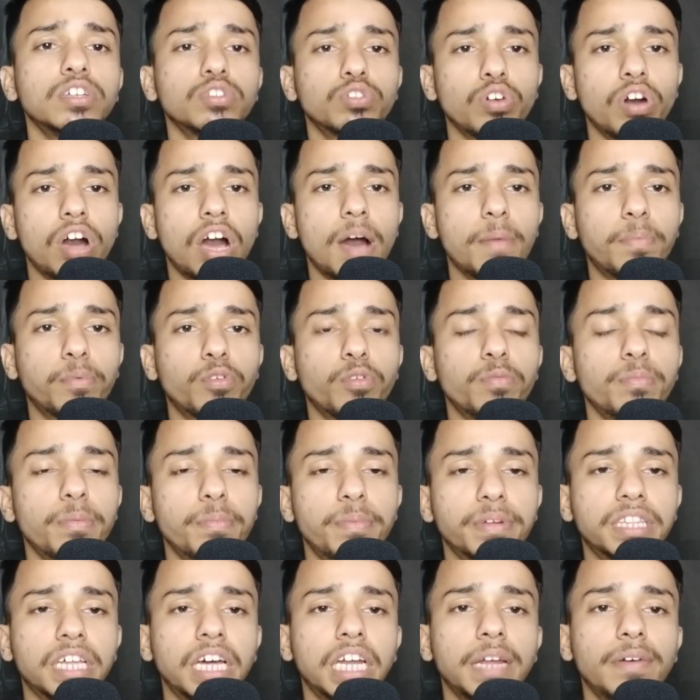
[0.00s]
तो आपको मैं
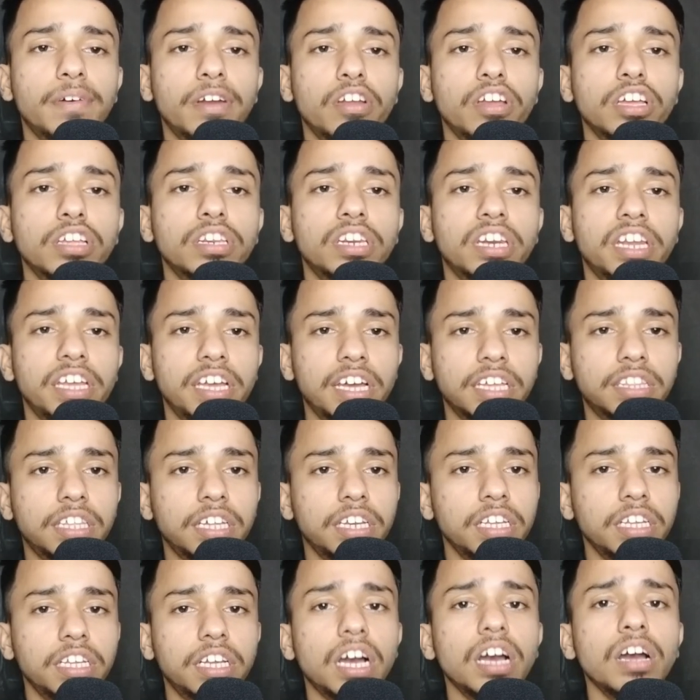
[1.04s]
बताने वाला ये नया
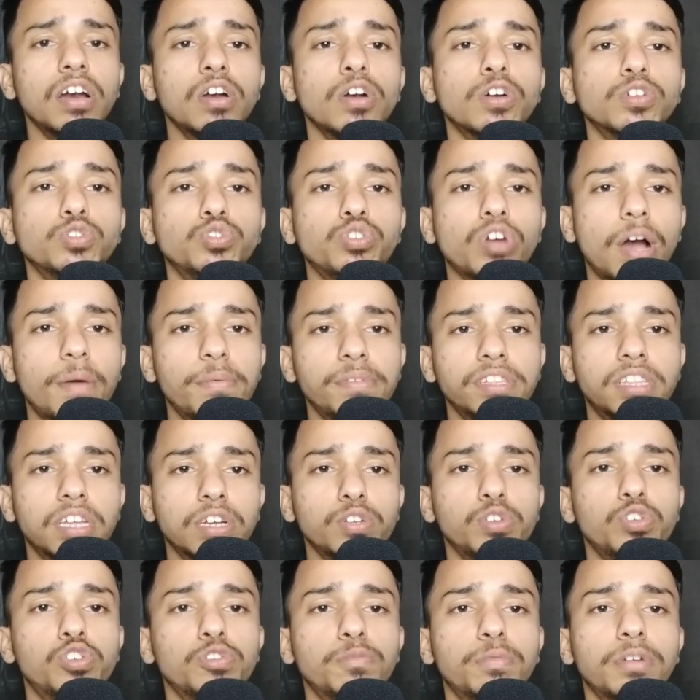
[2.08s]
तरीका जो अभी तक
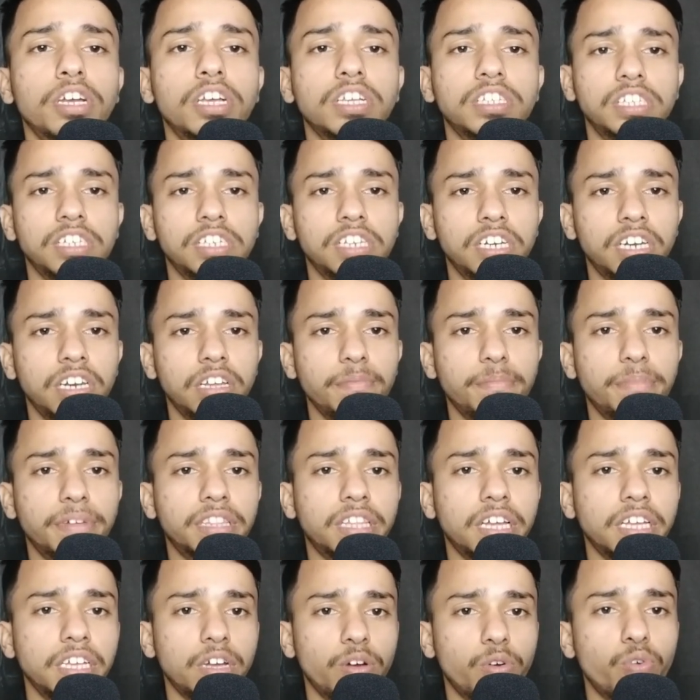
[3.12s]
यूट्यूब पर किसी ने नहीं
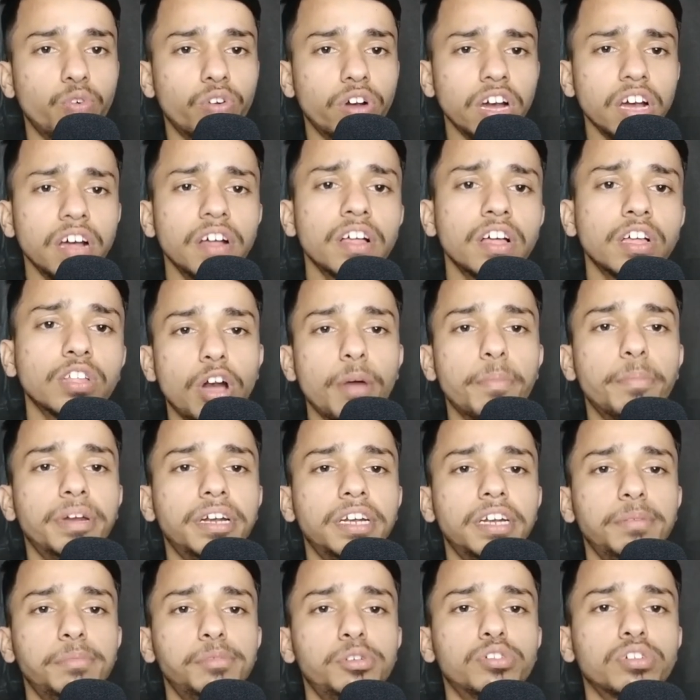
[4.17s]
बताया होगा तो आप
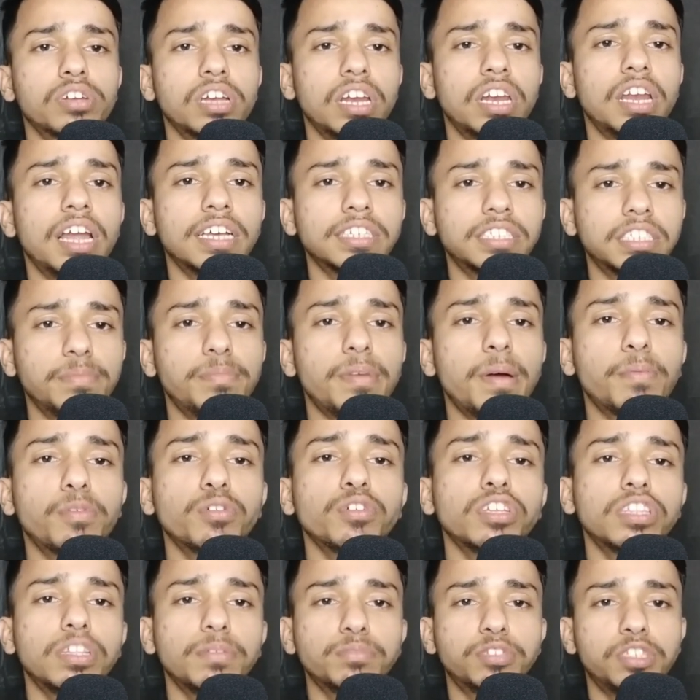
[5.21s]
ब्रांड वीडियो के लास्ट तक मैं आपको
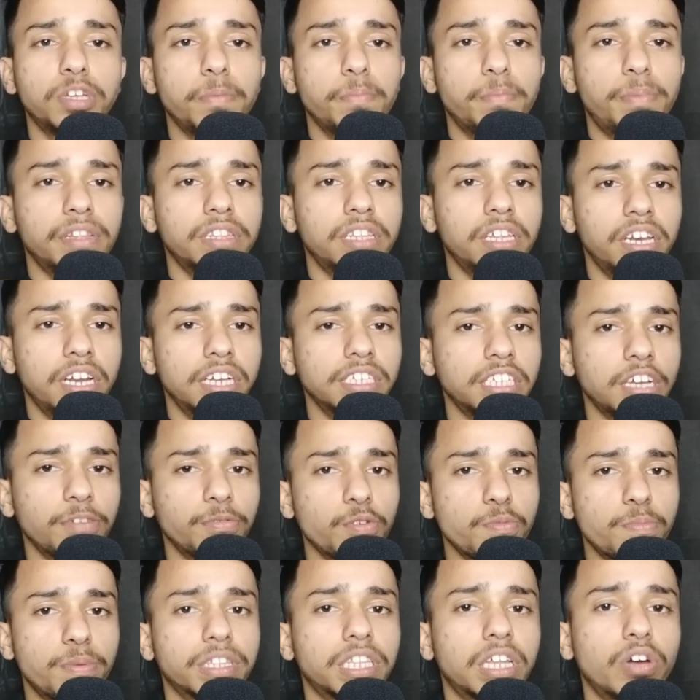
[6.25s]
एकदम सिंपल तरीके से
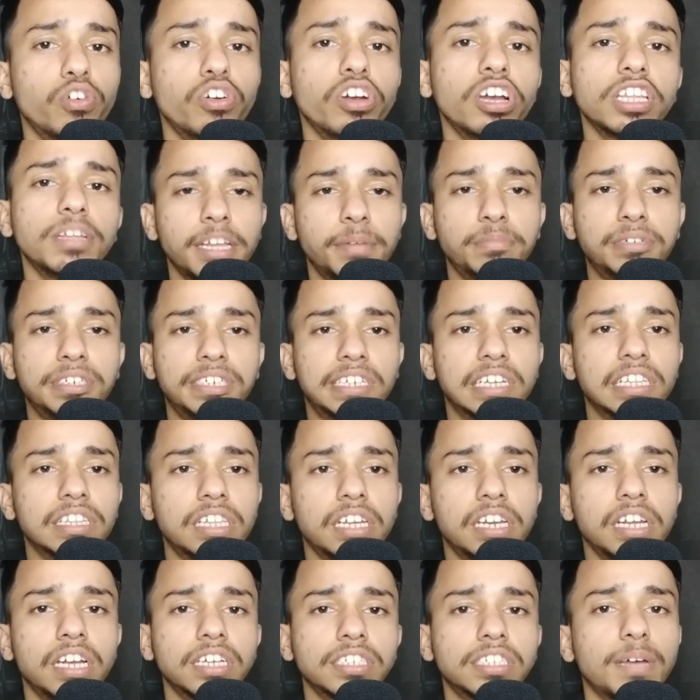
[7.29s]
आपको बताऊंगा एकदम डिटेल
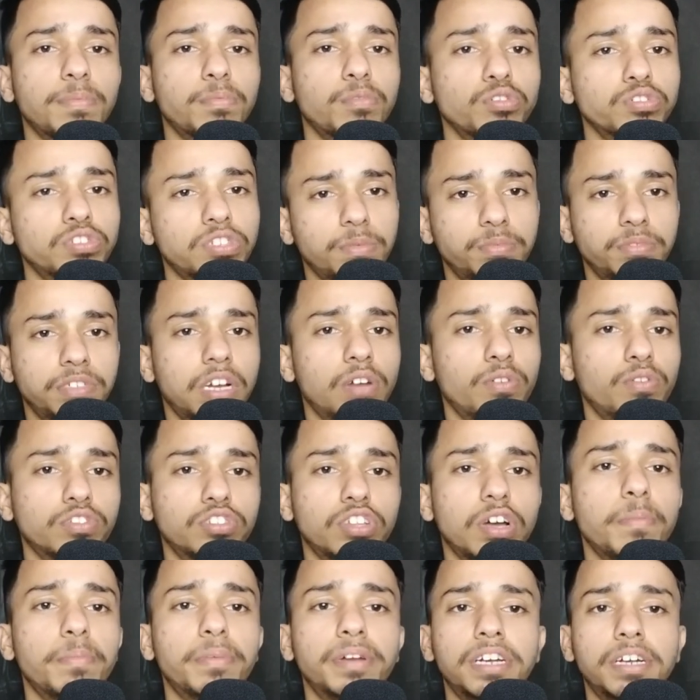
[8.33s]
तरीके से आपको समझाऊंगा
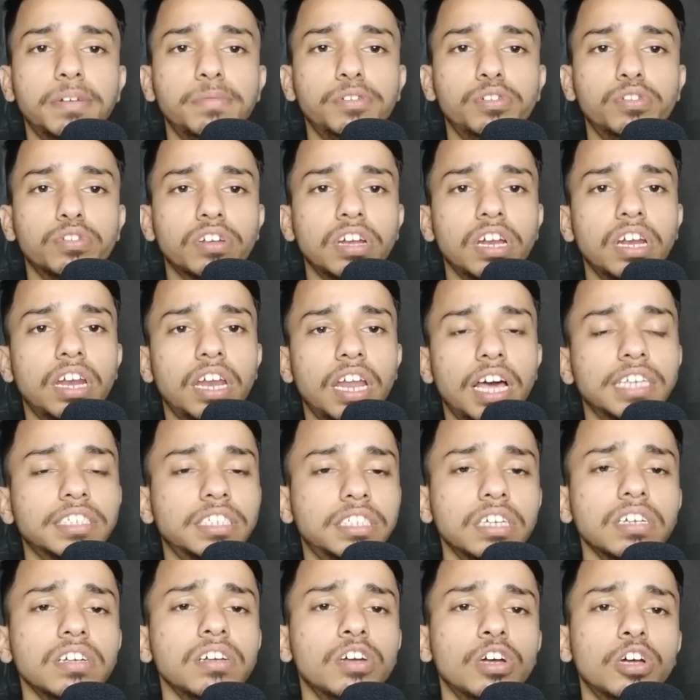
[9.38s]
तो आप ब्रांड वीडियो के लास्ट
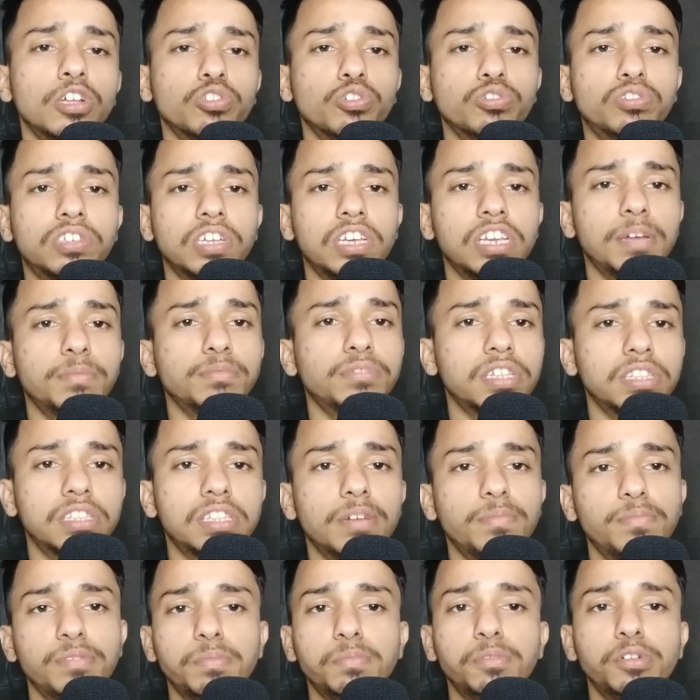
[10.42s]
तक तो चलिए हम चलते
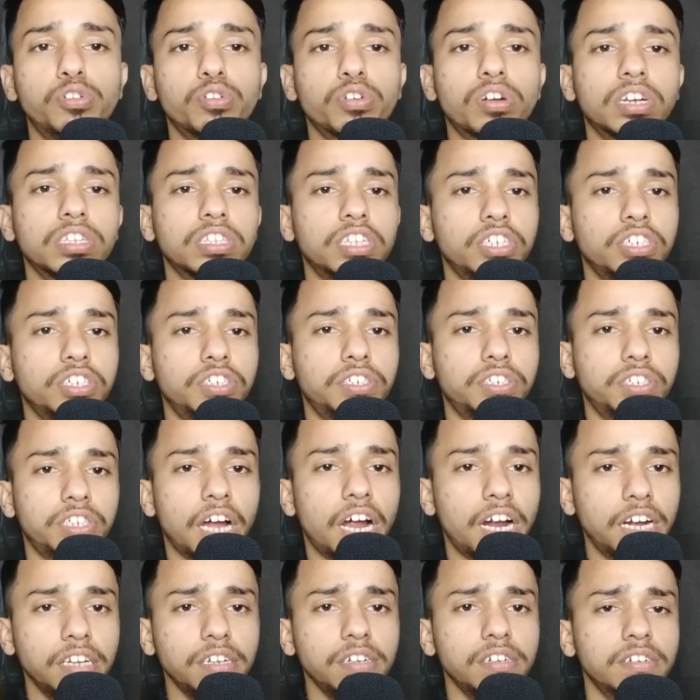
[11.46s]
अपनी वीडियो करते हैं
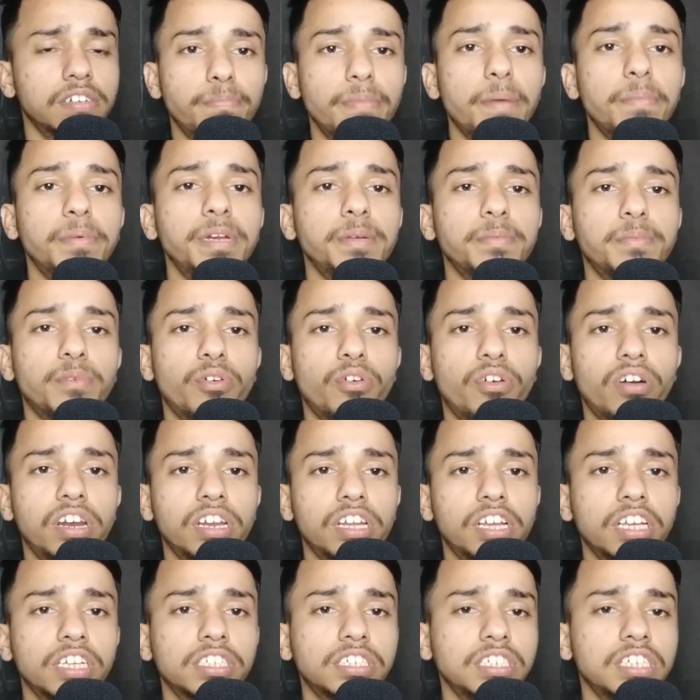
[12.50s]
स्टार्ट मैं अपनी मोबाइल
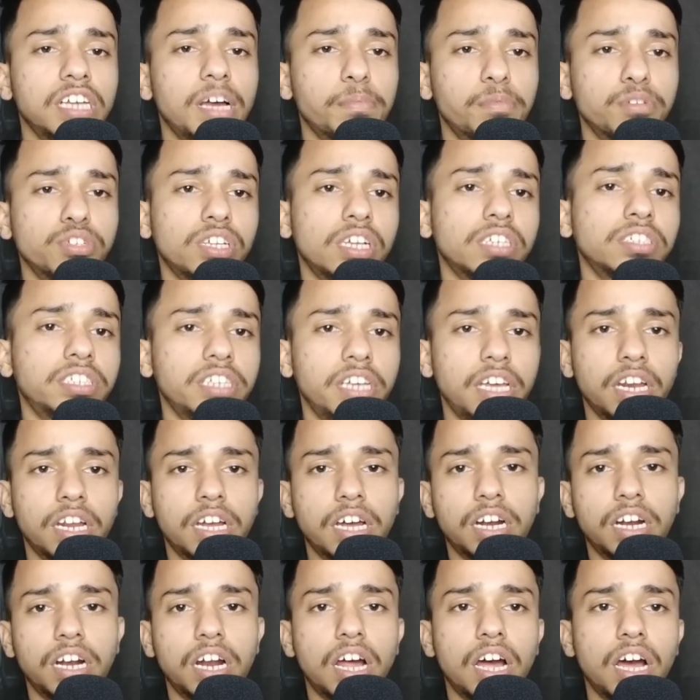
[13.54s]
की स्क्रीन आपके साथ शेयर
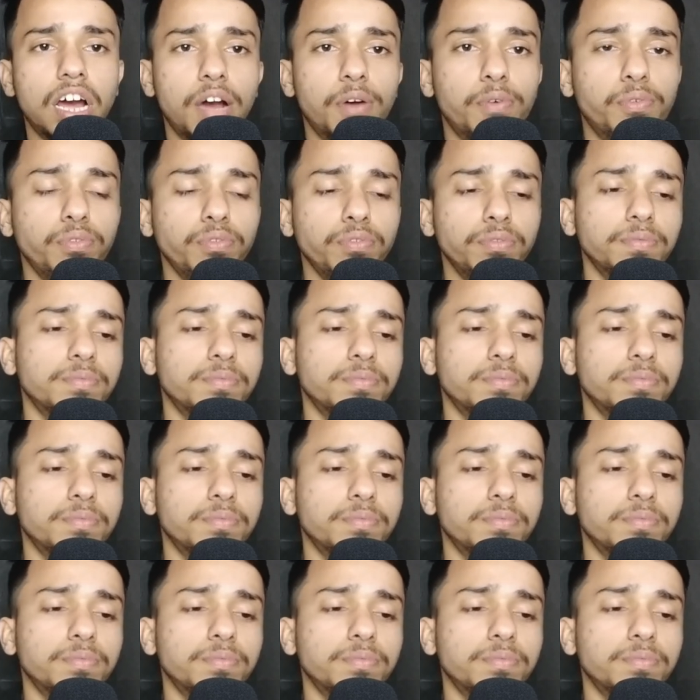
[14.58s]
कर रहा हूँ